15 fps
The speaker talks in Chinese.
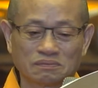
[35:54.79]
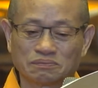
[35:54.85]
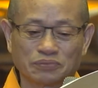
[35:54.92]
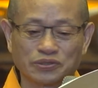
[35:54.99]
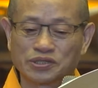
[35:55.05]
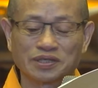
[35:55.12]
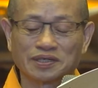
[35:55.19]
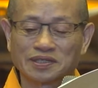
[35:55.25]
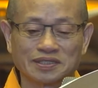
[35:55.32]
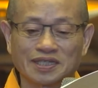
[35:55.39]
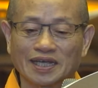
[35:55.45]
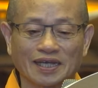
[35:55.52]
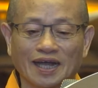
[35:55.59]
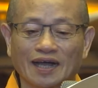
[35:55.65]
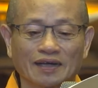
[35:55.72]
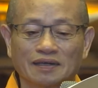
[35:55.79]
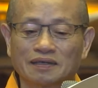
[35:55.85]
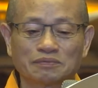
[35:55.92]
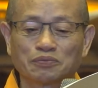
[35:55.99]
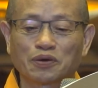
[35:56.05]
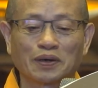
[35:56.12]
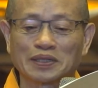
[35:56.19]
不是很健康，
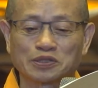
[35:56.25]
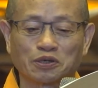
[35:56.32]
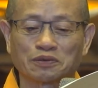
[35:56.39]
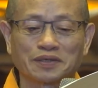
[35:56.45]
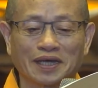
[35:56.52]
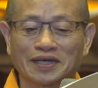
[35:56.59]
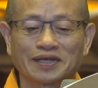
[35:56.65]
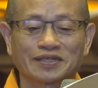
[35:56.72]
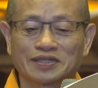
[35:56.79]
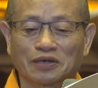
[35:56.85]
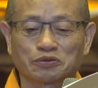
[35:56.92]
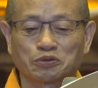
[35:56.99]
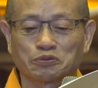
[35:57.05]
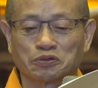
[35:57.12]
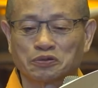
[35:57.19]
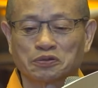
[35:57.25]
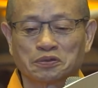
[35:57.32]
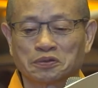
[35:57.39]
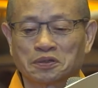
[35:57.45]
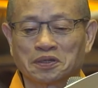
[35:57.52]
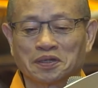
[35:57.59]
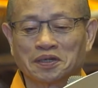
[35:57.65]
不管从哪一个角度，
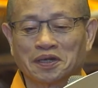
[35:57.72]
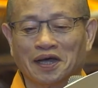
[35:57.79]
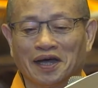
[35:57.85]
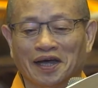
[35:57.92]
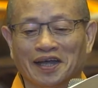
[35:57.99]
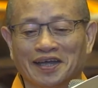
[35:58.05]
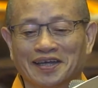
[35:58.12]
啊，